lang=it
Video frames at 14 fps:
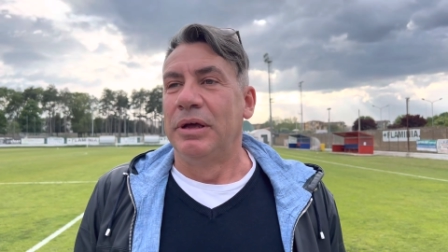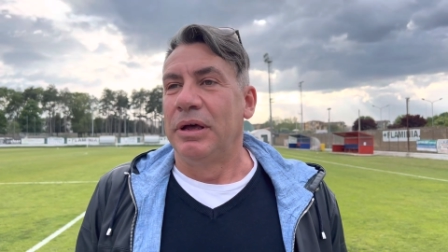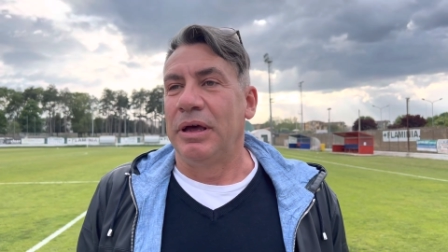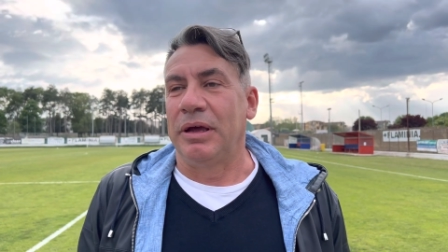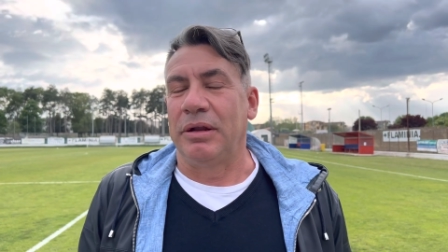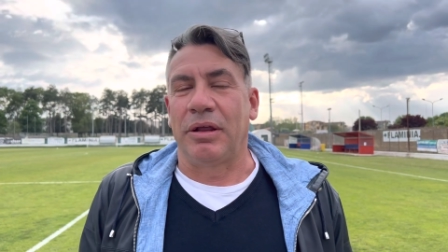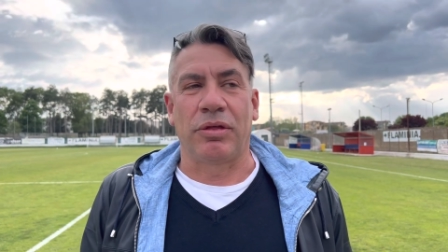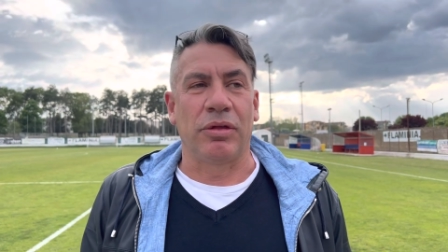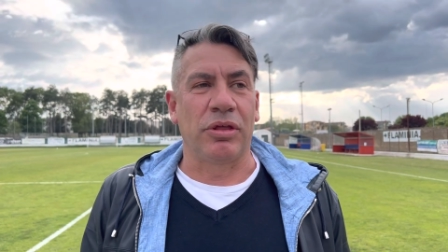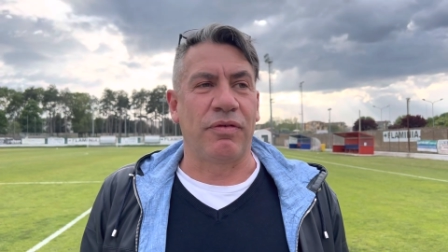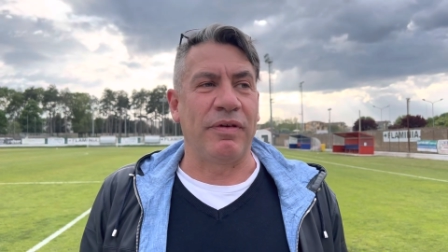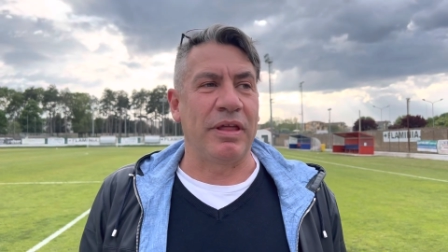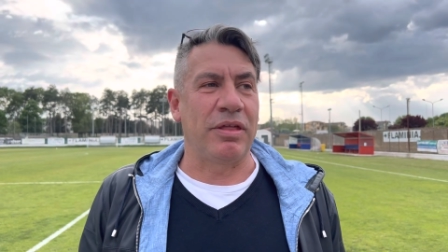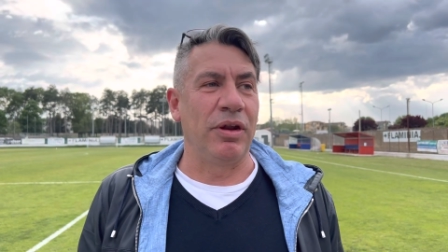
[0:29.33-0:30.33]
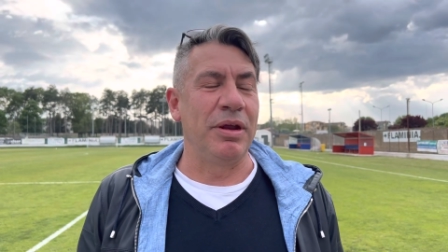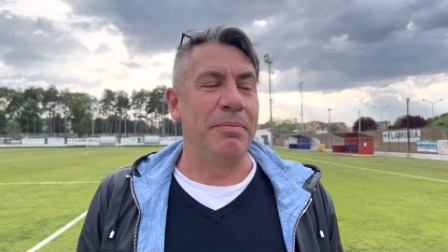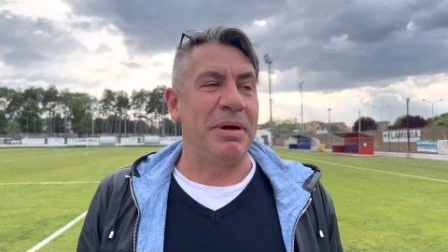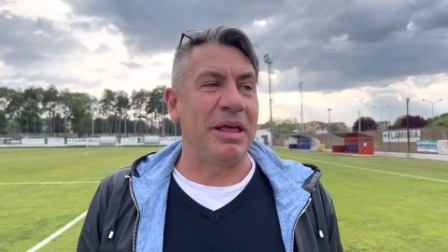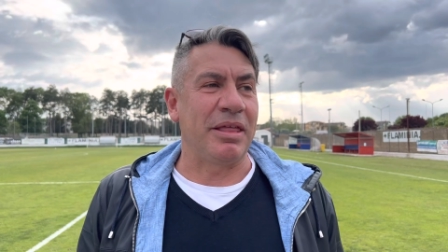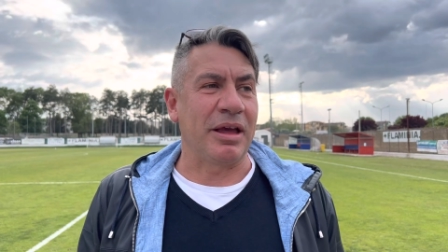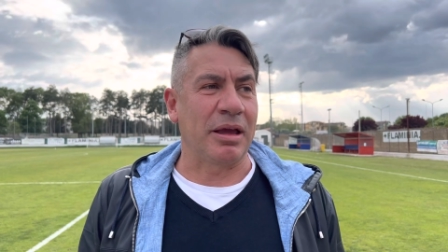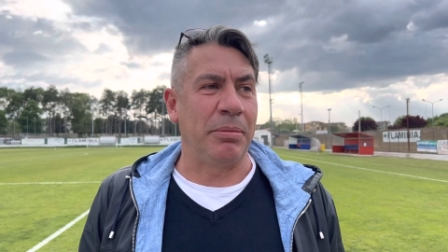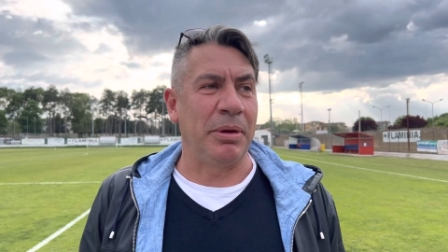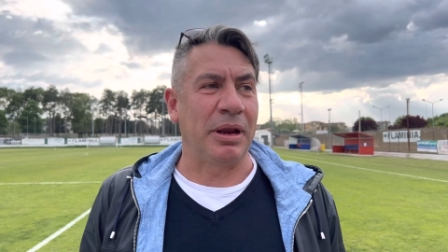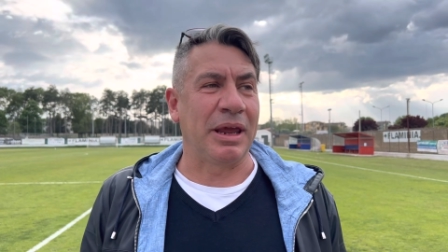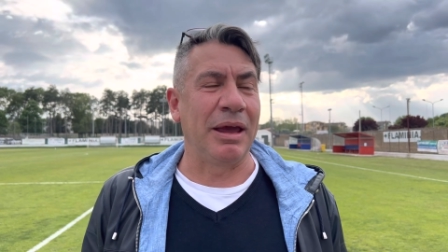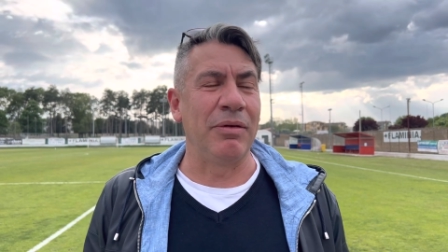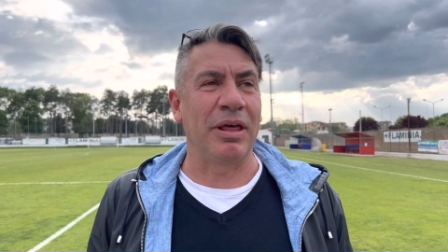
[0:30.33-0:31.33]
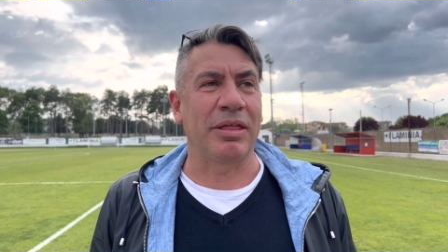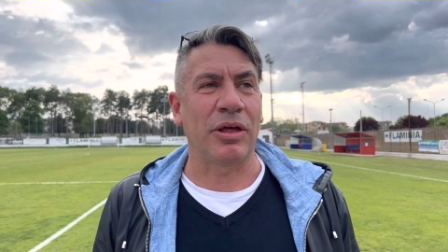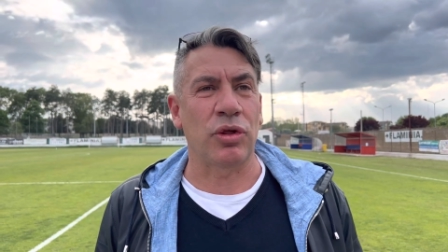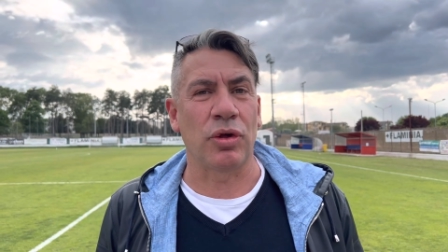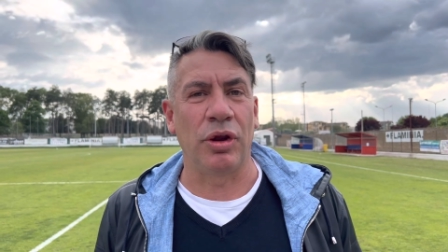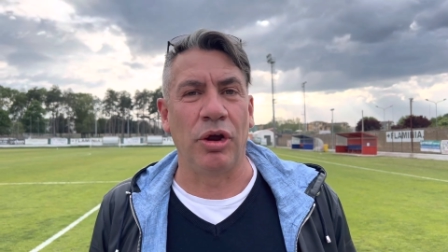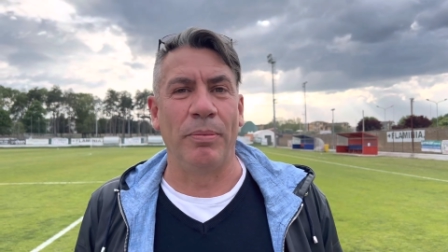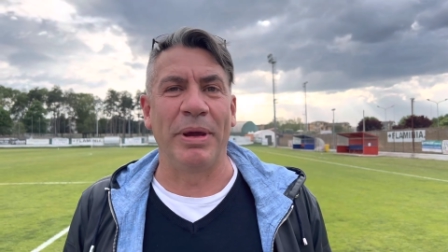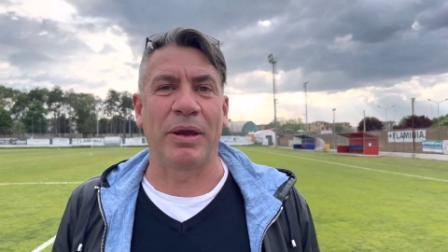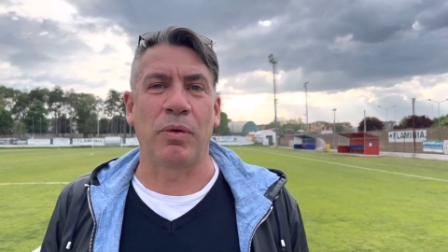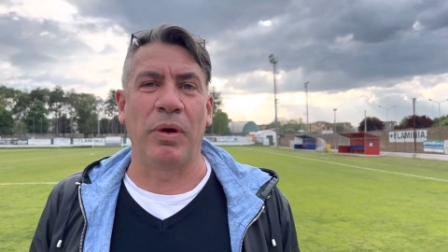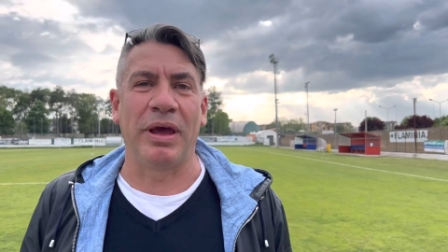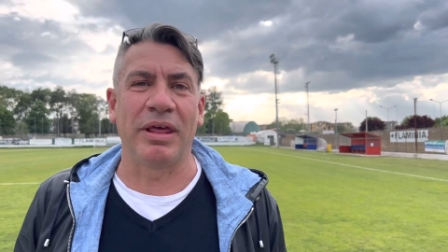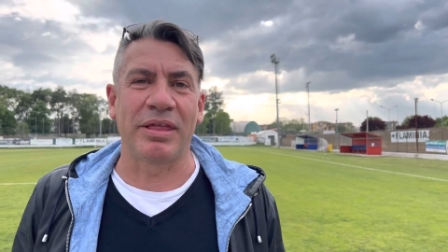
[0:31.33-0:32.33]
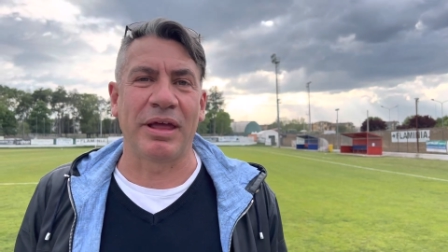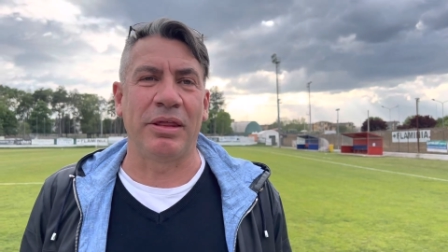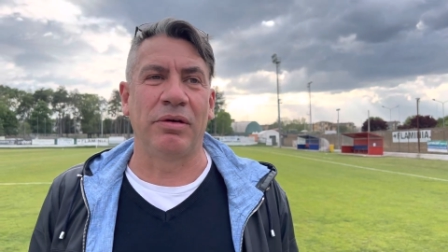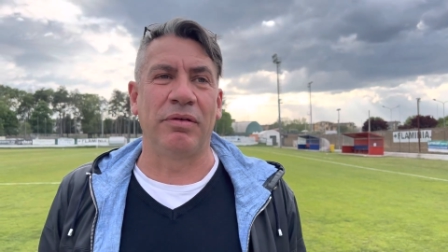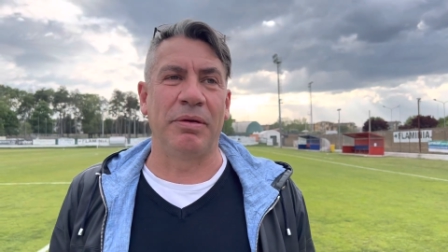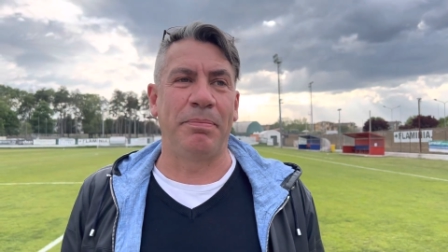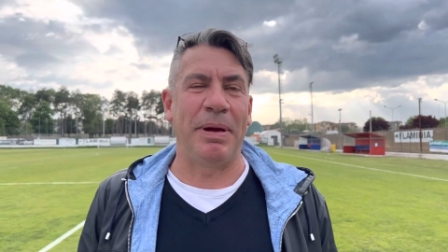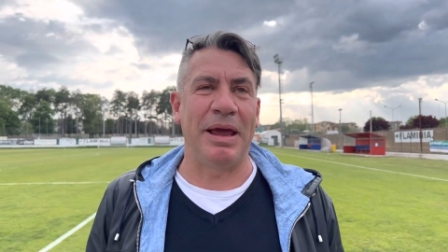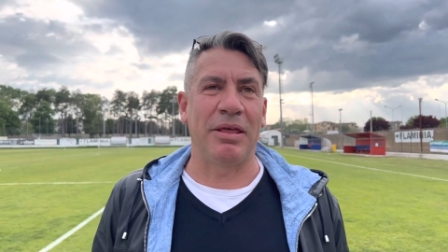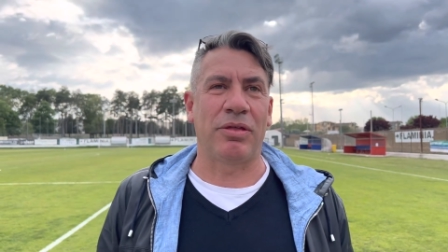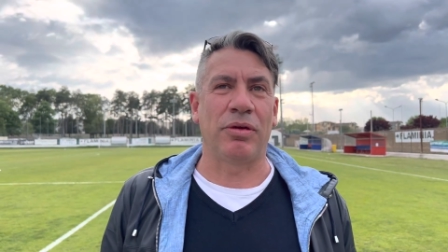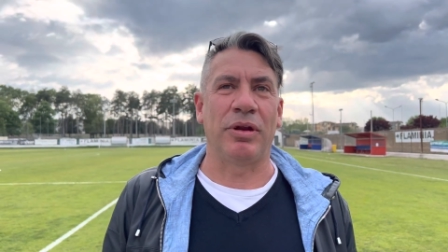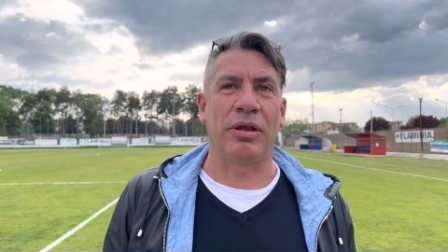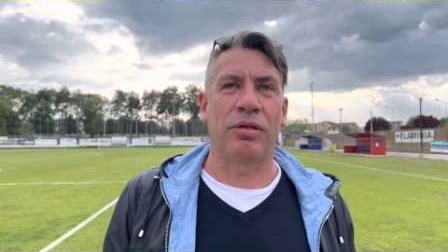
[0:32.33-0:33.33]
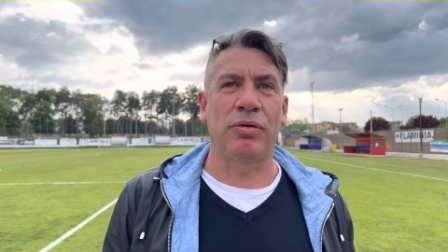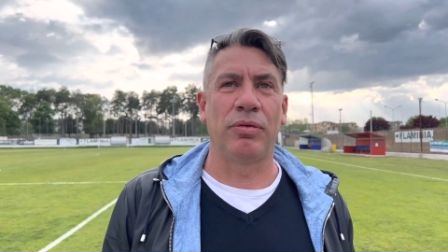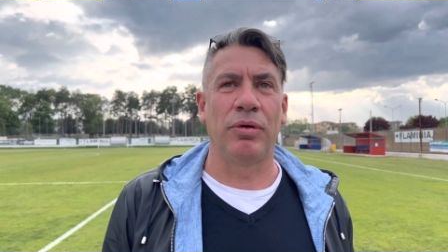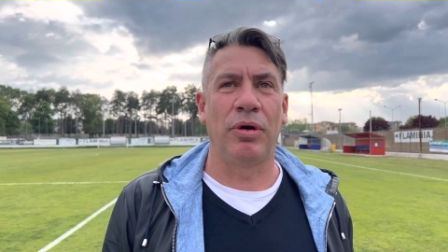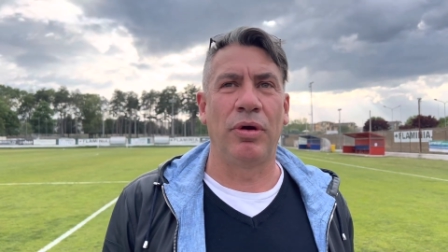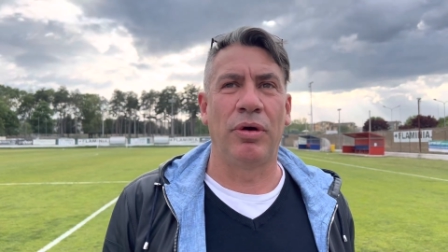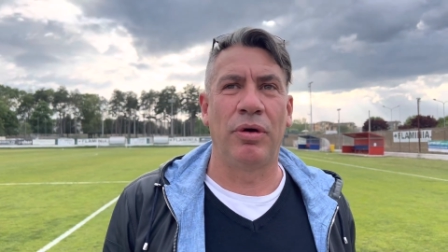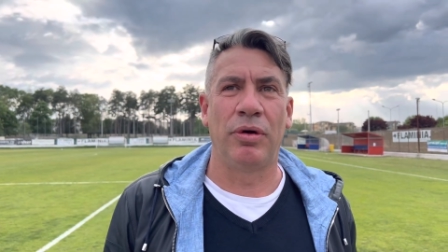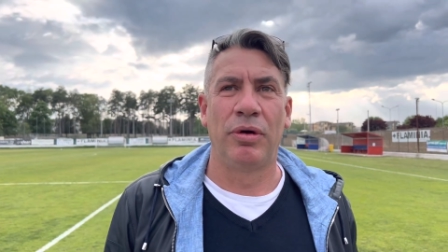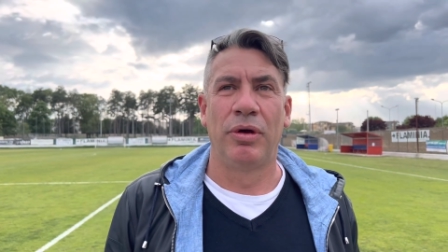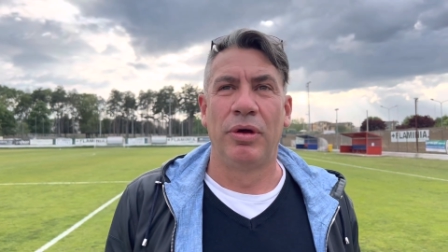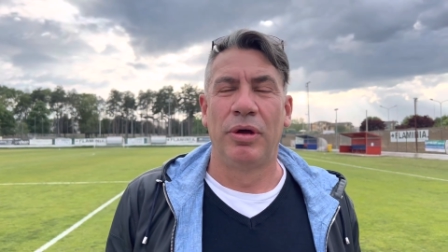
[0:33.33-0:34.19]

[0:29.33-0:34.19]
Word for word: è una soddisfazione immensa anche perché una stagione come questa dove penso nessuno